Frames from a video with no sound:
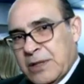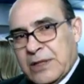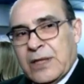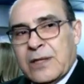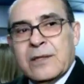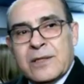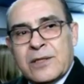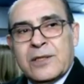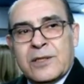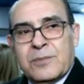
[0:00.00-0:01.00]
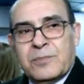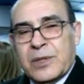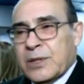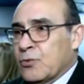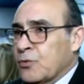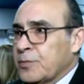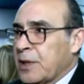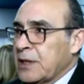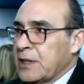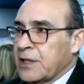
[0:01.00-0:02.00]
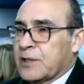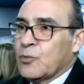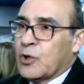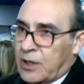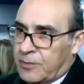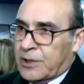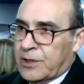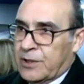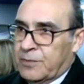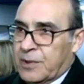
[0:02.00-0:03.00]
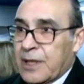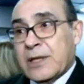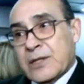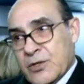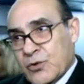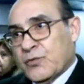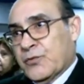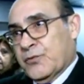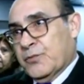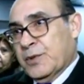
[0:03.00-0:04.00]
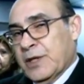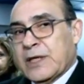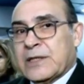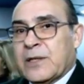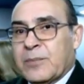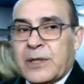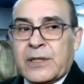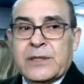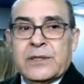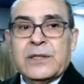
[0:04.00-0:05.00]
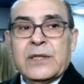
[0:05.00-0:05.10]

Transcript: بطل اللي بيقدم على هيك مغامرة بهيك ظروف بهيدا البلد